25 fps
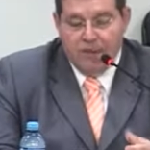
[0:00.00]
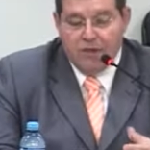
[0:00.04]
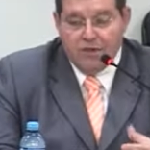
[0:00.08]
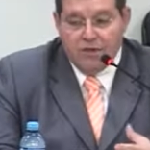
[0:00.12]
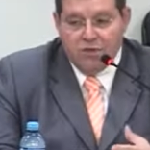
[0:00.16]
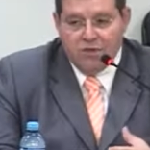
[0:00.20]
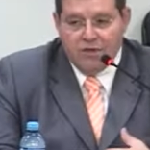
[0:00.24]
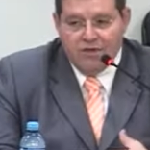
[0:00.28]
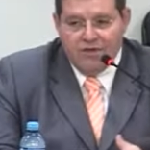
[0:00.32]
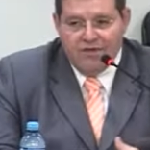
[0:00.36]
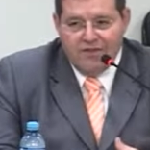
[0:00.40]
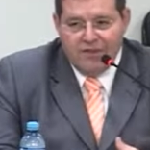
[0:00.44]

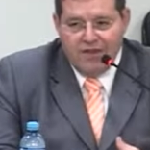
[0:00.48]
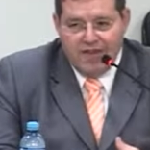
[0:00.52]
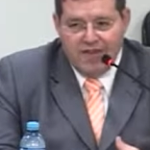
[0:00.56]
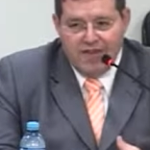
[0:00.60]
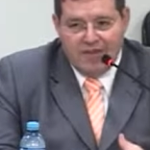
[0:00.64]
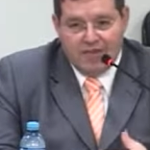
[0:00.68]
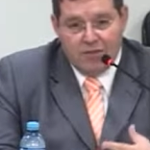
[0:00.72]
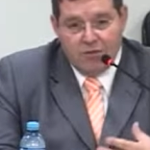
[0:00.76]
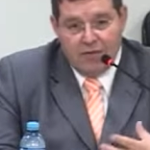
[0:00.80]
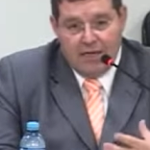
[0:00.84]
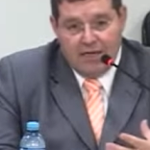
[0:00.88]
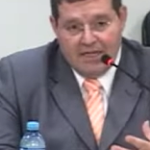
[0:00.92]
Todavia, na
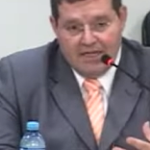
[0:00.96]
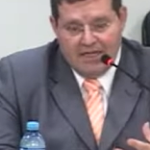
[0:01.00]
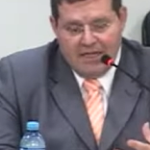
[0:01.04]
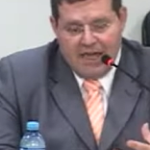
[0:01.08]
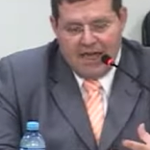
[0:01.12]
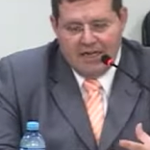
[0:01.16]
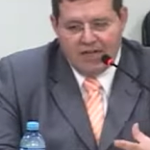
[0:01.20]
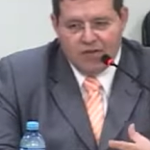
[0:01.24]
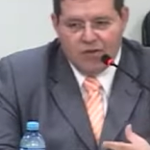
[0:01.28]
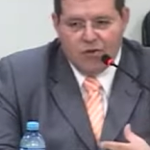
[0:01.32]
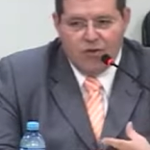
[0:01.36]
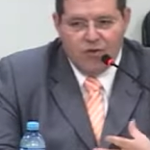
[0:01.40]

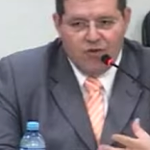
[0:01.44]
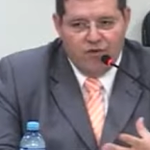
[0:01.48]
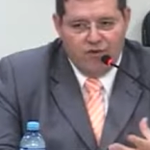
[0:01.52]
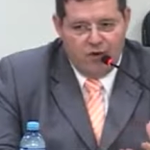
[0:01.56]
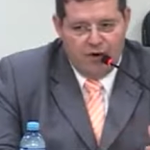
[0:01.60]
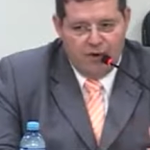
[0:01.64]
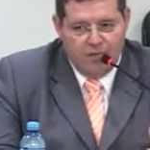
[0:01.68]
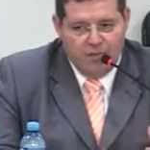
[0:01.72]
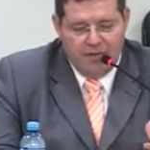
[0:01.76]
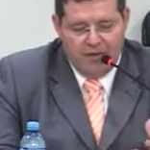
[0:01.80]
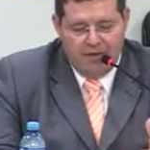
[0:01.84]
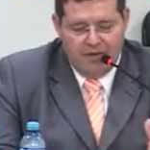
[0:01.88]
atualidade,
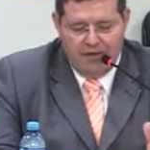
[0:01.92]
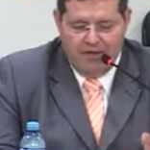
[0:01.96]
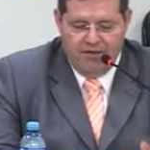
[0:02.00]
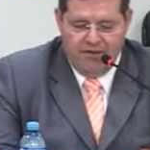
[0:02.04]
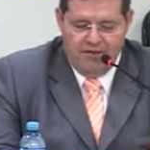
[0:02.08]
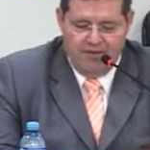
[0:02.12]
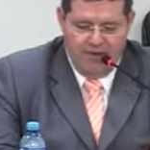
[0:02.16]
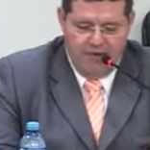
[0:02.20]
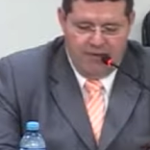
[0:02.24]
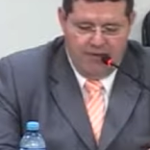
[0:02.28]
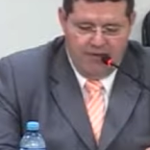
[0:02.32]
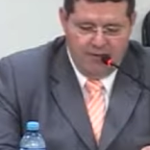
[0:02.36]
conforme
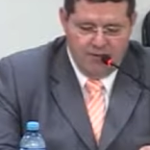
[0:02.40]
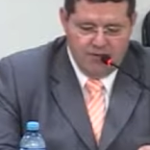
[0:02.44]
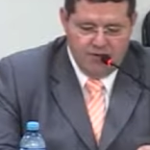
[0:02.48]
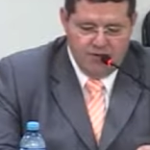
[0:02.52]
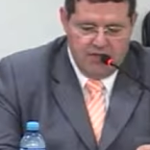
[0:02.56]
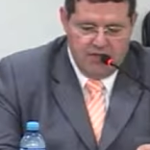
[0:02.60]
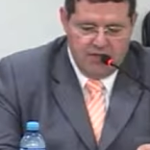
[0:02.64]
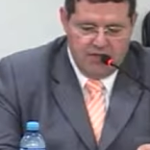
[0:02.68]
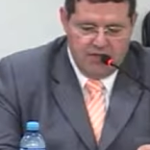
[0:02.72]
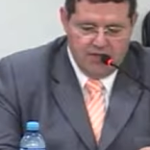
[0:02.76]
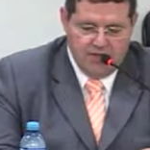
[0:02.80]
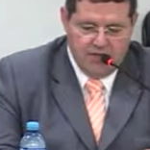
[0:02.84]
veremos
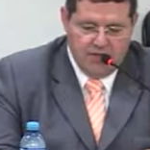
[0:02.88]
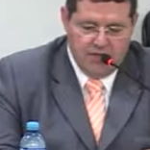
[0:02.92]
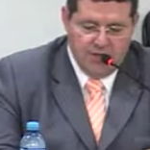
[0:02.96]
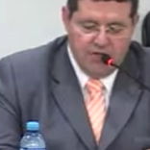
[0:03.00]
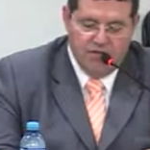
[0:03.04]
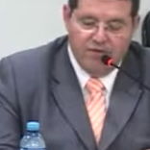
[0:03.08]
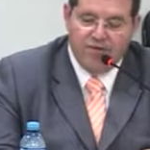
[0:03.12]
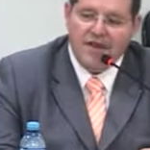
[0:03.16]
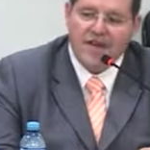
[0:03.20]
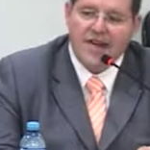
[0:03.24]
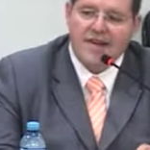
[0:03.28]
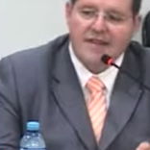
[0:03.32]
na nossa
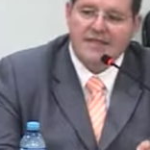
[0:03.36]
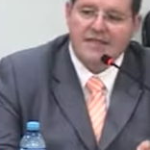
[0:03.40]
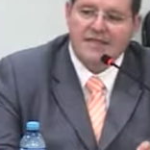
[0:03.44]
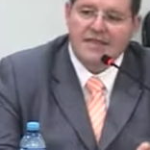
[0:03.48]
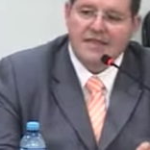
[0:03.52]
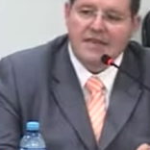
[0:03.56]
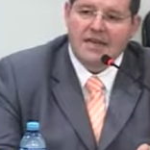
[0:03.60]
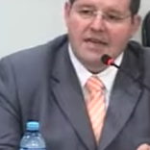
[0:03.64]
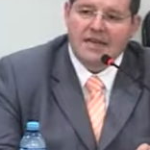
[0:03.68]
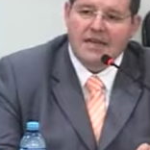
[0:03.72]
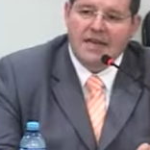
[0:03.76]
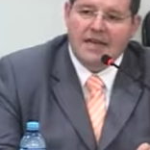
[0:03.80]

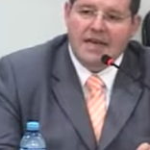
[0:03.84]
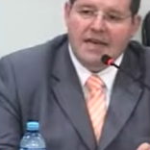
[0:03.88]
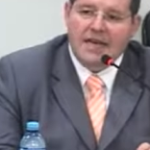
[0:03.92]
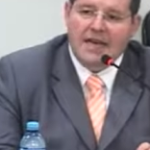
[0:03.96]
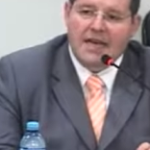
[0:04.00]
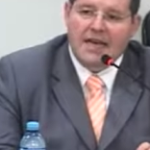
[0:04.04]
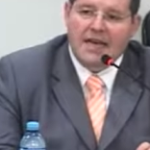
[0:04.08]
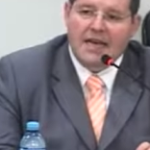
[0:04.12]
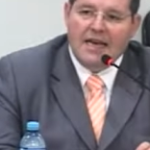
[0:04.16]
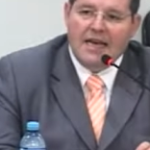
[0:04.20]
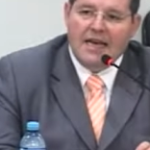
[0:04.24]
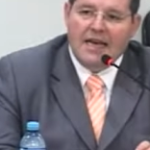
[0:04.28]
conversa,
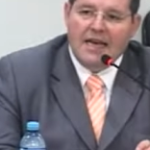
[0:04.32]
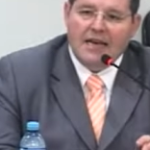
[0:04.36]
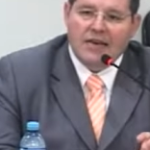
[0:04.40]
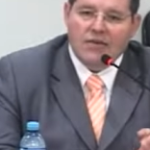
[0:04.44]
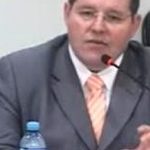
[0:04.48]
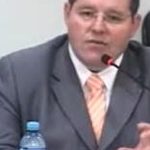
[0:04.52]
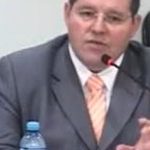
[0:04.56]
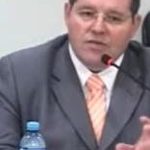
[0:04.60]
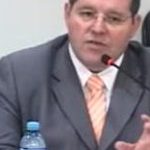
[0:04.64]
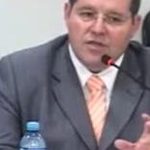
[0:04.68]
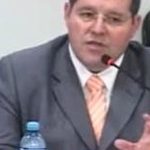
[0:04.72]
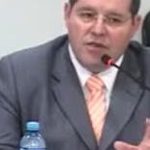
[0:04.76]
é,
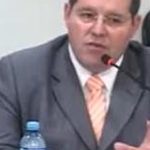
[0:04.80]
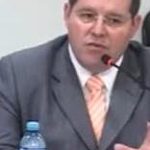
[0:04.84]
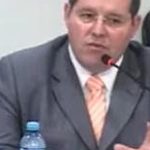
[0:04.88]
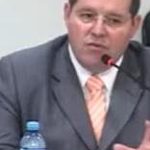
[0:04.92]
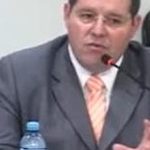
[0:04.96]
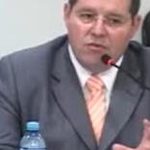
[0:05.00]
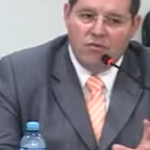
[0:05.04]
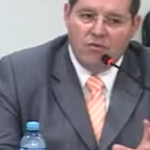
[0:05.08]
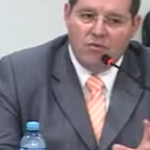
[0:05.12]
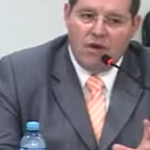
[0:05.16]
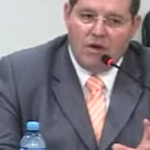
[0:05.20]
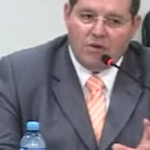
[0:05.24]
o,
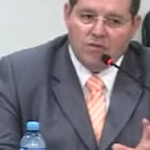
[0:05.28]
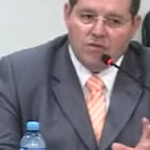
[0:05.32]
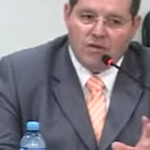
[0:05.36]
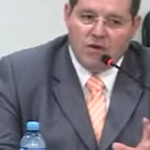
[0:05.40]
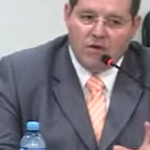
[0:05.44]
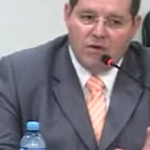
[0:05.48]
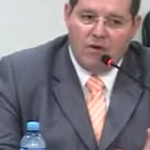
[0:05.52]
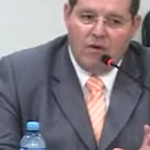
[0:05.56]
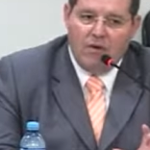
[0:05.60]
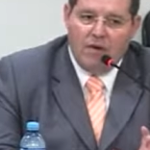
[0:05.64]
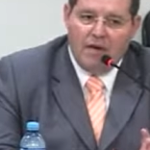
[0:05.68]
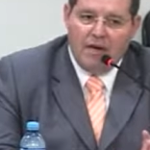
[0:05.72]
seu, o
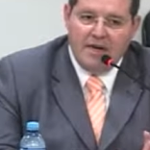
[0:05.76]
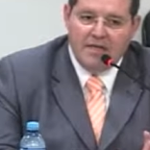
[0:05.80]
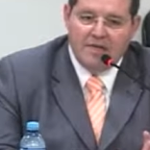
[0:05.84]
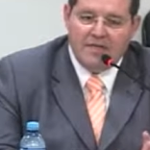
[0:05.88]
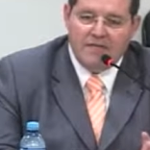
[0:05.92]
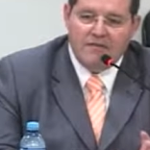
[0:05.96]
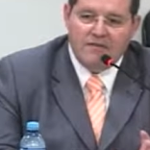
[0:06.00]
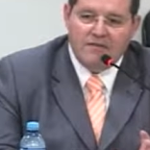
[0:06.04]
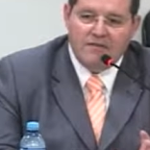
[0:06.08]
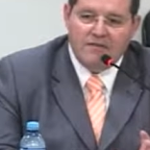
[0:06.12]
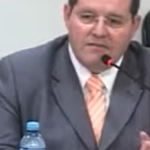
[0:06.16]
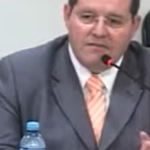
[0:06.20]
seu
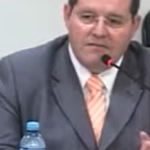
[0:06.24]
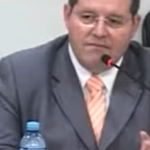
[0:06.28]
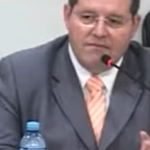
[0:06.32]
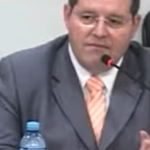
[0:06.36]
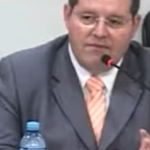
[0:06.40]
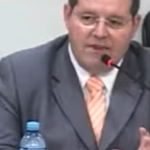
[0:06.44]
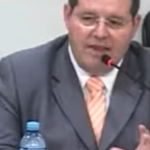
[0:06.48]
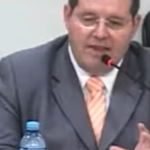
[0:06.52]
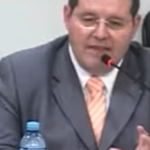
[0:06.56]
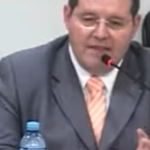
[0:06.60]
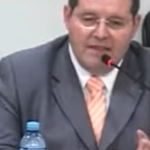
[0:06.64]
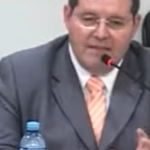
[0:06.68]
alcance
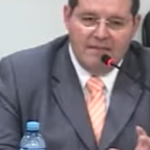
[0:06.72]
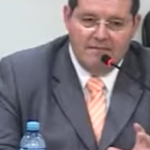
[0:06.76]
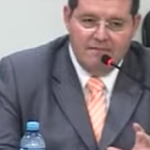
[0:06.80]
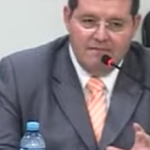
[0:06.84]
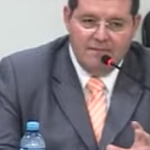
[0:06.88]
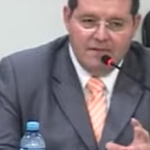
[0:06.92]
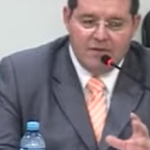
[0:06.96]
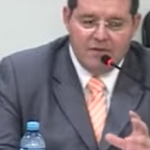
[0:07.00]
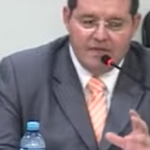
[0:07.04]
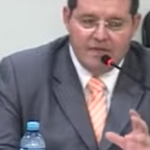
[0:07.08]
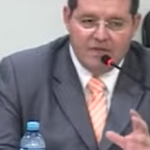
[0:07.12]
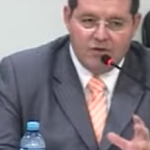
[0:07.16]
vem
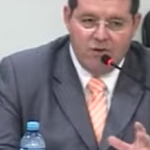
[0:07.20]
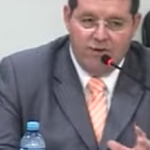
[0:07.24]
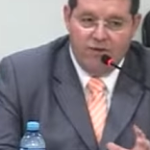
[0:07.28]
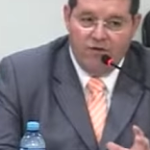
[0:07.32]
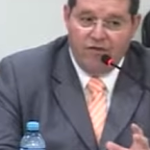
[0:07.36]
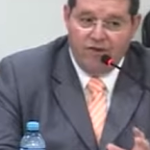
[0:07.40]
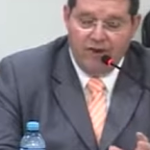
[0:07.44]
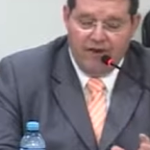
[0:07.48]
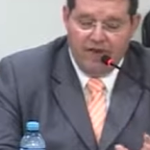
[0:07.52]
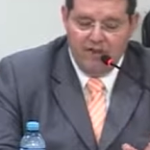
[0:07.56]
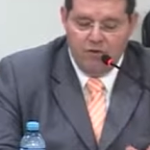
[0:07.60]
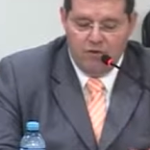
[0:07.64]

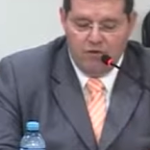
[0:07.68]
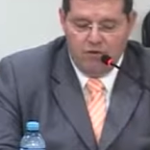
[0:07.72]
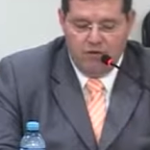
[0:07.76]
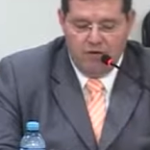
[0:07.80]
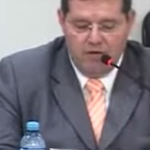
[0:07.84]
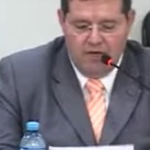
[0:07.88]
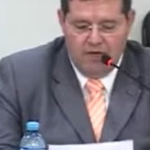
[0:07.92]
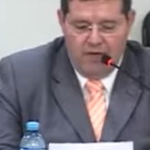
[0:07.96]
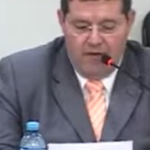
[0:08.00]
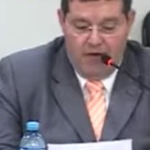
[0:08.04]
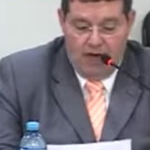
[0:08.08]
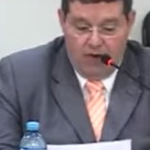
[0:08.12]
sofrendo
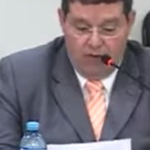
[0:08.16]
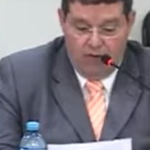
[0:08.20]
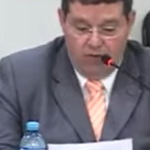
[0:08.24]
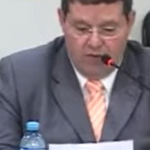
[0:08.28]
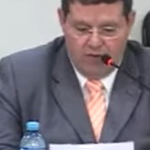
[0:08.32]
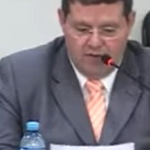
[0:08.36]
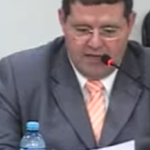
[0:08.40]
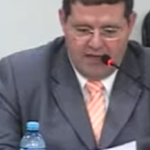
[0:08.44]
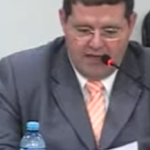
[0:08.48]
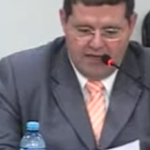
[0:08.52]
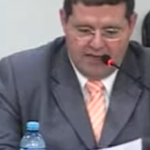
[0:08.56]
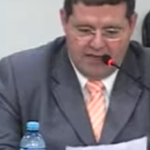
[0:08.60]

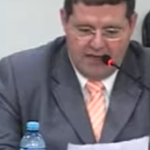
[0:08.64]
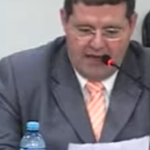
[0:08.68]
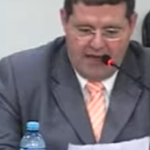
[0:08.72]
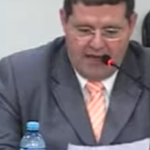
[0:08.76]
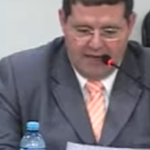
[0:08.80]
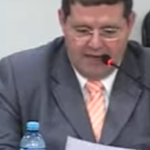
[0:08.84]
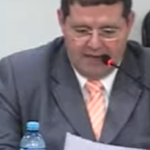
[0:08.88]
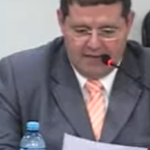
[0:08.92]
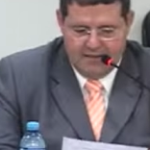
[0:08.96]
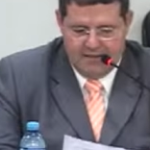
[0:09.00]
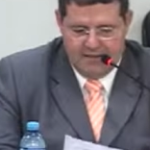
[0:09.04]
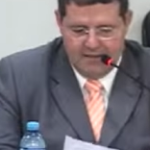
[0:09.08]
alguns
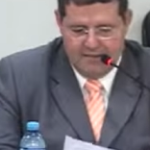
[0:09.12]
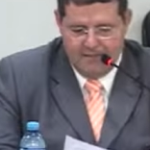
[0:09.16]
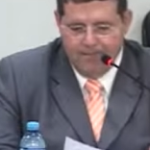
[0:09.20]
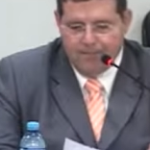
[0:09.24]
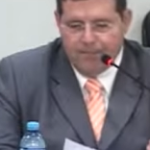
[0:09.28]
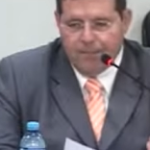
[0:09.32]
ataques.